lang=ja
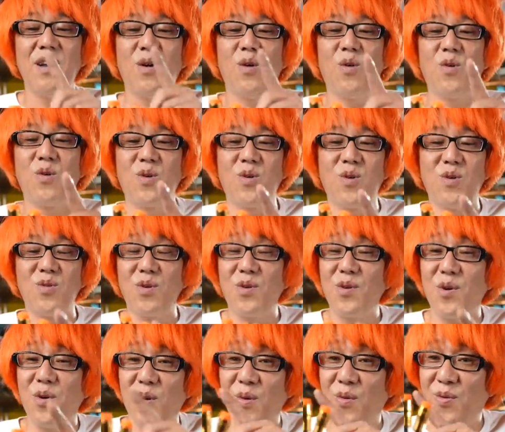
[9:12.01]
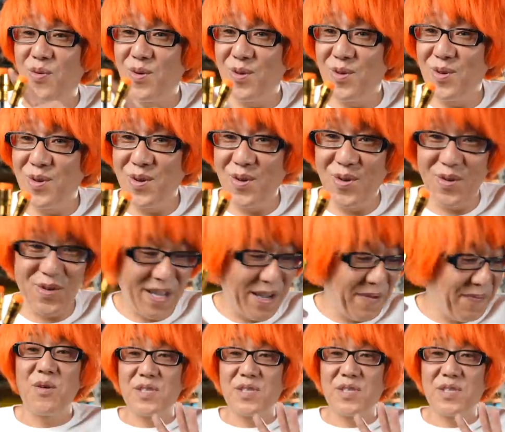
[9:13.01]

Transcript: オンロード用、オフロード用ね、